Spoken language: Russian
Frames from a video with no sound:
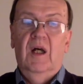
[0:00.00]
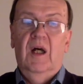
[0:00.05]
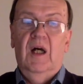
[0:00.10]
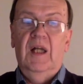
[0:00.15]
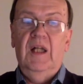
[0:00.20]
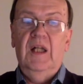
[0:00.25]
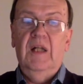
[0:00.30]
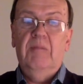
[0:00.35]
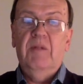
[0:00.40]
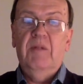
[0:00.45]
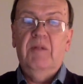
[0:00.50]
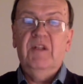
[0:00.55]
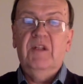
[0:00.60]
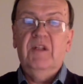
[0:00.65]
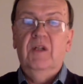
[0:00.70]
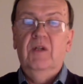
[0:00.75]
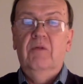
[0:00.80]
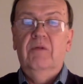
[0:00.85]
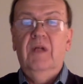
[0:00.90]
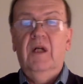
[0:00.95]
А для
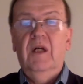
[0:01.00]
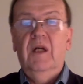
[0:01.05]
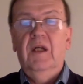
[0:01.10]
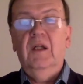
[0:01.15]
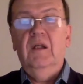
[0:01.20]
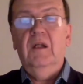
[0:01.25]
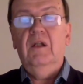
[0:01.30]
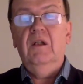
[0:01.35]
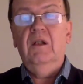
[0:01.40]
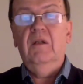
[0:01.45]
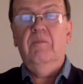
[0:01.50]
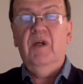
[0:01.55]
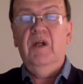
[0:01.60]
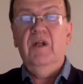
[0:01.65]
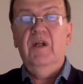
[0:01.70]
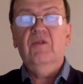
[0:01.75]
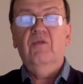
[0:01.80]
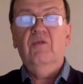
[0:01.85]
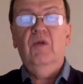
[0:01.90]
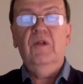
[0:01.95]
постановки ракеты на
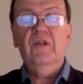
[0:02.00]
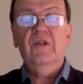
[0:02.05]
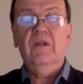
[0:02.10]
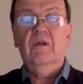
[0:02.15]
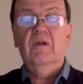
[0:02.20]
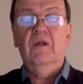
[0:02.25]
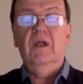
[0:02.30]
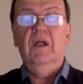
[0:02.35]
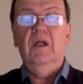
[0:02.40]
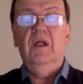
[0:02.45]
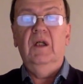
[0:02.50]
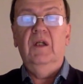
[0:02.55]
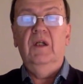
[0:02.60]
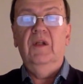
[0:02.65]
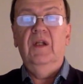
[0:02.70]
производство и